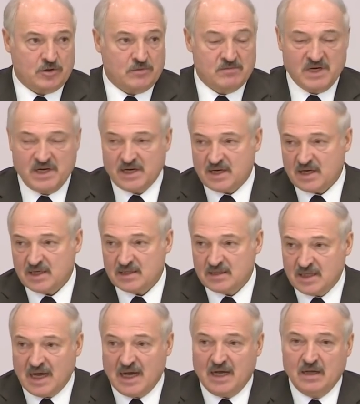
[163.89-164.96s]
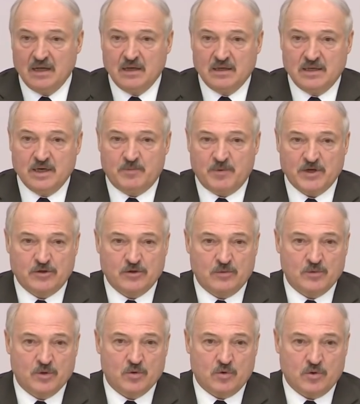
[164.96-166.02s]
что мы никогда не
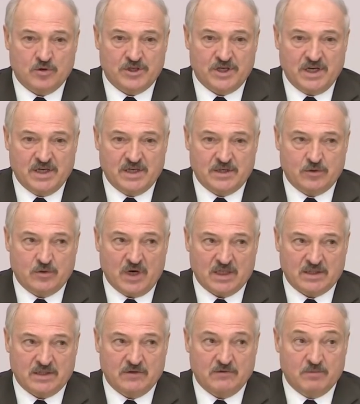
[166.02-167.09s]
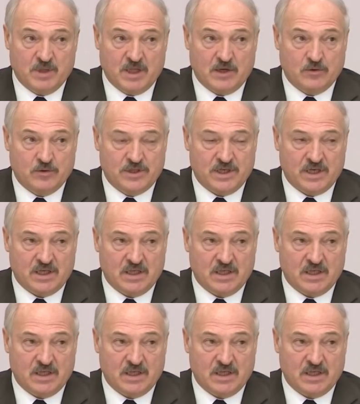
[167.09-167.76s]
пойдем на ухудшение ситуации в Беларуси